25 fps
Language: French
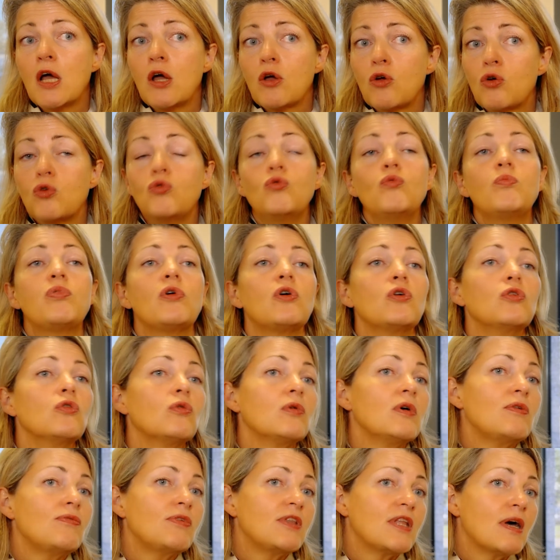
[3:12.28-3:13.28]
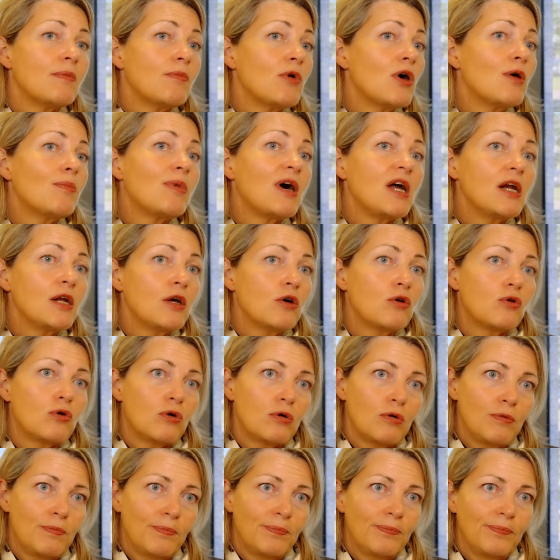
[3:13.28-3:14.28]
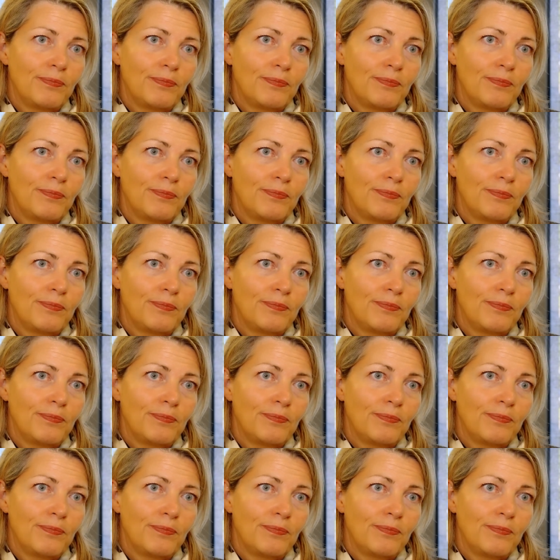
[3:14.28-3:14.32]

que nous prenons évidemment à bras le corps.